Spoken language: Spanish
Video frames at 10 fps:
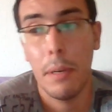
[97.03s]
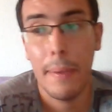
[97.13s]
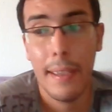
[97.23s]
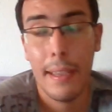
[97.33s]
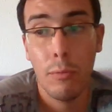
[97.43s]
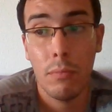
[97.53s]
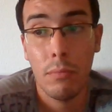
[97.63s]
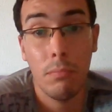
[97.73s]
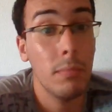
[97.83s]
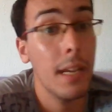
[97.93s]
Ven
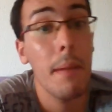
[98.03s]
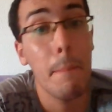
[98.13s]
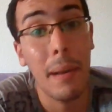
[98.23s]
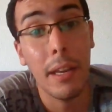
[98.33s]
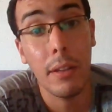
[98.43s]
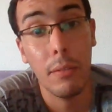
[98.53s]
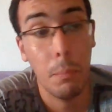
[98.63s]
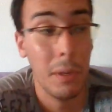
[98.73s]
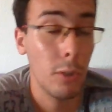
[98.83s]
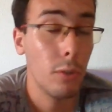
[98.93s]
un gameplay,
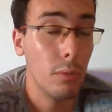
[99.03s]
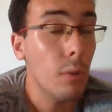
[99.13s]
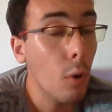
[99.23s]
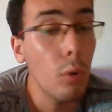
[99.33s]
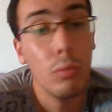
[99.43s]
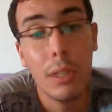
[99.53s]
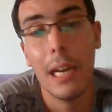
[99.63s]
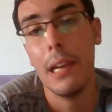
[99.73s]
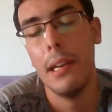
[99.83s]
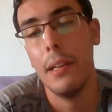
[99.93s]
perdón, un
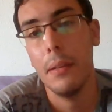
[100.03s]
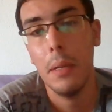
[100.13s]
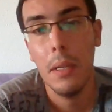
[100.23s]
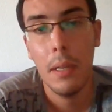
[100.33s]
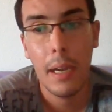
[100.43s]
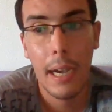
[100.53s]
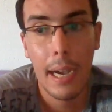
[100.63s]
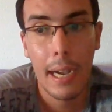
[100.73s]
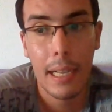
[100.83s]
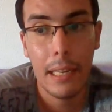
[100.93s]
tráiler
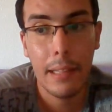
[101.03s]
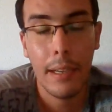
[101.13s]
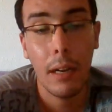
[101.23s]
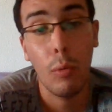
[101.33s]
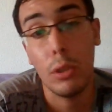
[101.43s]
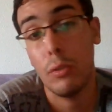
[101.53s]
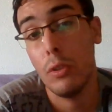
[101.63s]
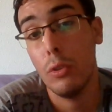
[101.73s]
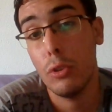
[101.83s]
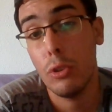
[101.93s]
a calidad
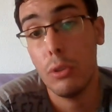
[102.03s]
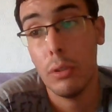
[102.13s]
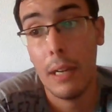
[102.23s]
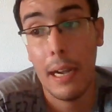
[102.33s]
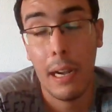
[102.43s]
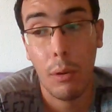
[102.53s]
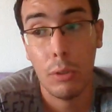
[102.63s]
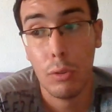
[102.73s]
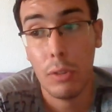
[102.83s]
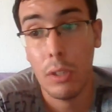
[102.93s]
400 a
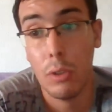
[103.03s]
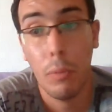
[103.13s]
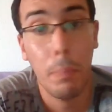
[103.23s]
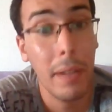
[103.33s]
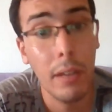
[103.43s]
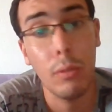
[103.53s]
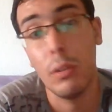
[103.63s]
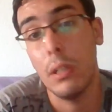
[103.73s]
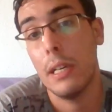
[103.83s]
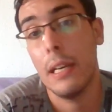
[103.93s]
400p o
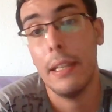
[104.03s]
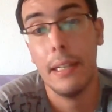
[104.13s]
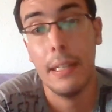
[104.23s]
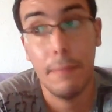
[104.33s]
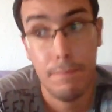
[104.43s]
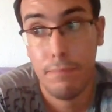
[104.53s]
con calidad